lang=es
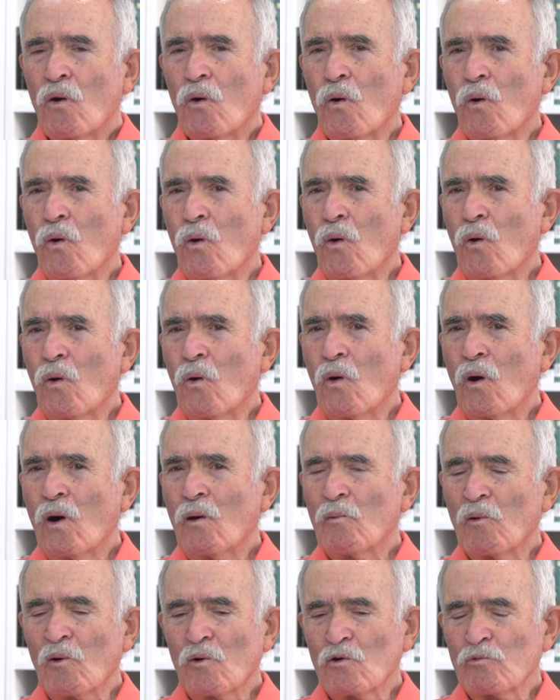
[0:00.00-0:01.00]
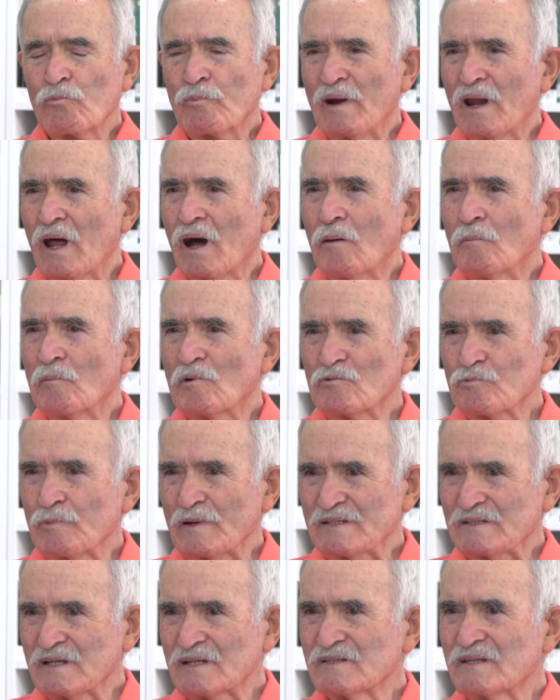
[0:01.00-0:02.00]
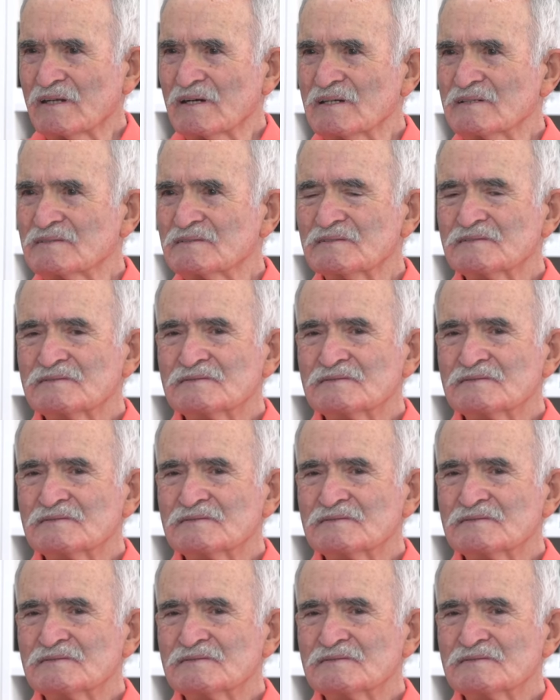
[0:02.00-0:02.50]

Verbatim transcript: o a lo mejor pelábamos patatas,